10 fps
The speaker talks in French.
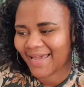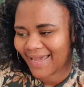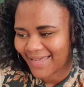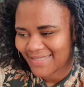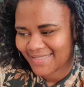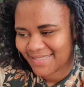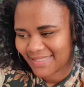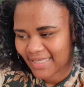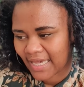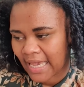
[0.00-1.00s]

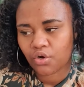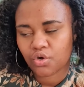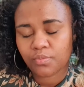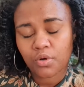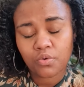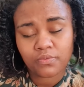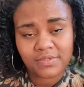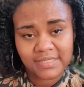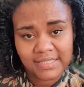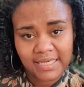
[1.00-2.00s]
racines. comment on
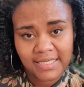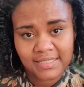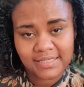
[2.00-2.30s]
sait